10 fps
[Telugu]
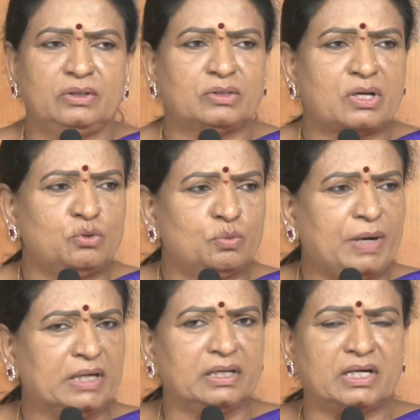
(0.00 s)
ఈరోజు రెండు
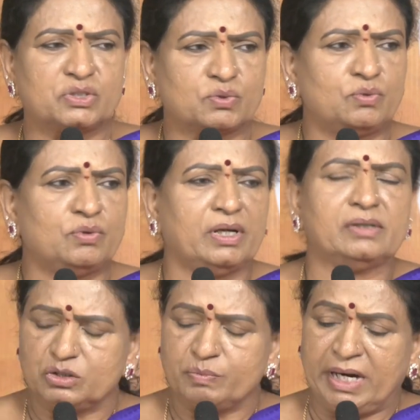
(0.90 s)
పార్టీలు
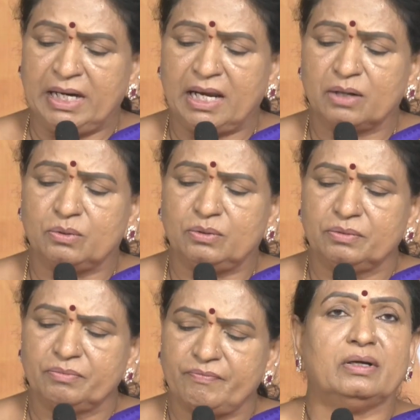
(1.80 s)
నడుచుకుంటున్నాయి మహిళలకు
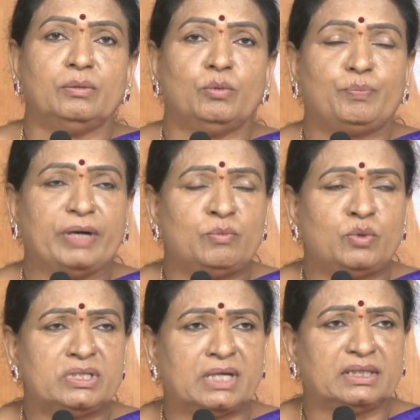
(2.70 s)
ముప్పై
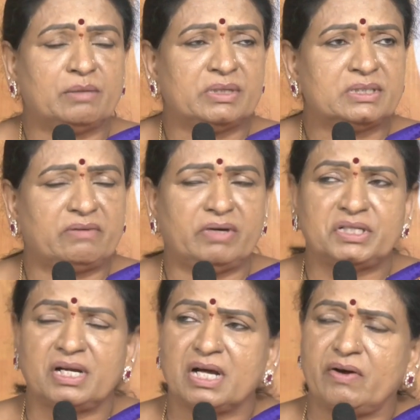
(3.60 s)
మూడు శాతం
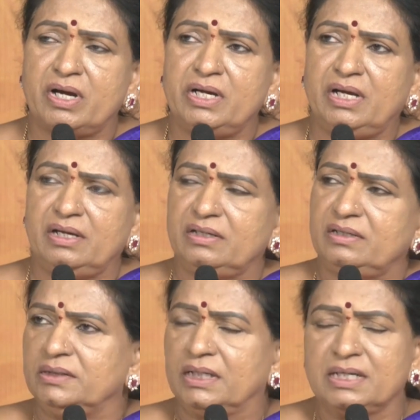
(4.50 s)
రిజర్వేషన్ కావాలని
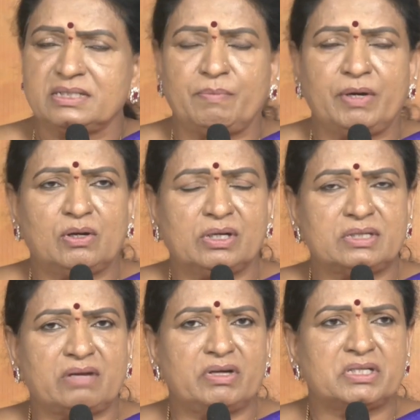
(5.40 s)
చట్టసభలో
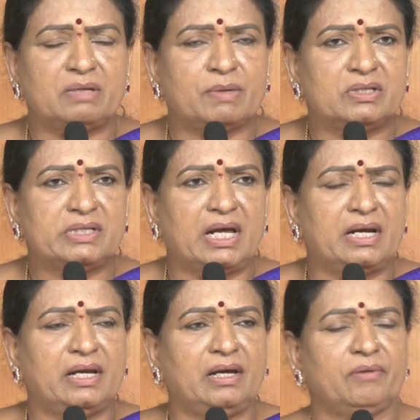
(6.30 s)
రిజర్వేషన్ అమలు
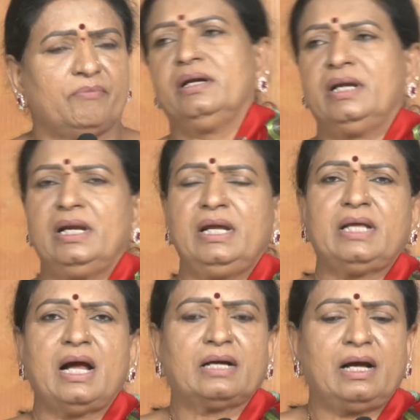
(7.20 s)
చేయాలని ఢిల్లీ
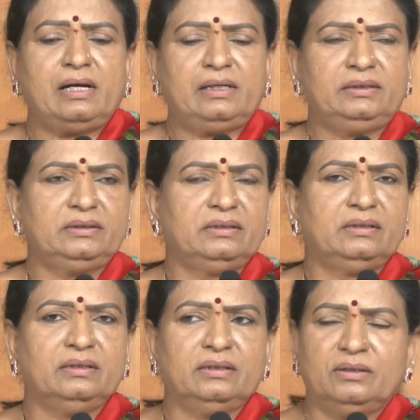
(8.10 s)
దాకా
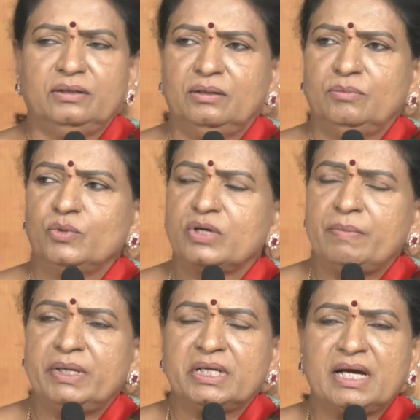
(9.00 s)

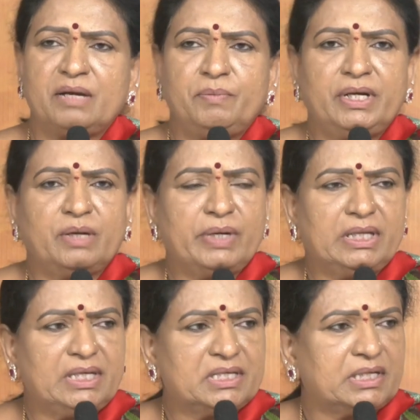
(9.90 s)
ముఖ్యమంత్రి గారి బిడ్డపై
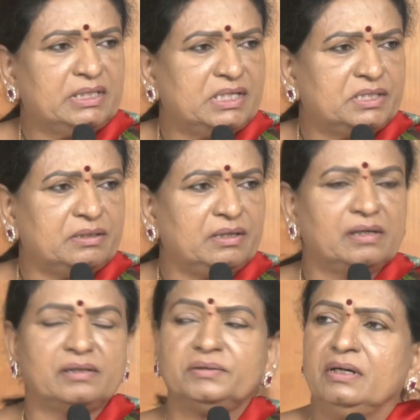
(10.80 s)
దీక్షలు చేసింది
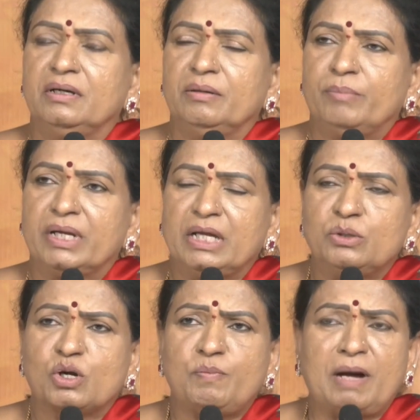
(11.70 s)
మరి
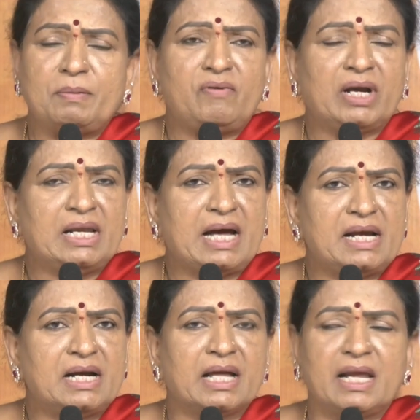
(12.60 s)
ఎందుకు పాపం వాళ్ళ
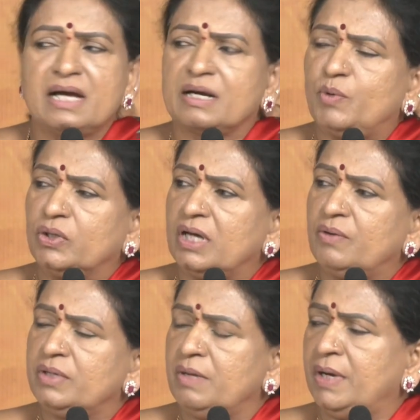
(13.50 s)
నాయనను అడగలేకపోతా
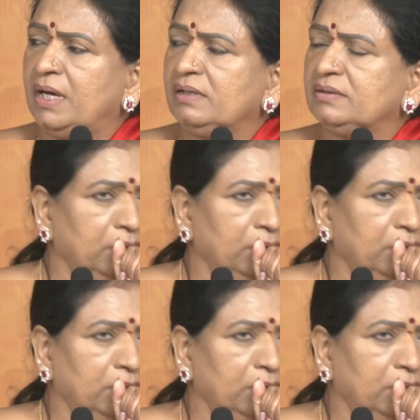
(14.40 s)
ఉంది ఈమె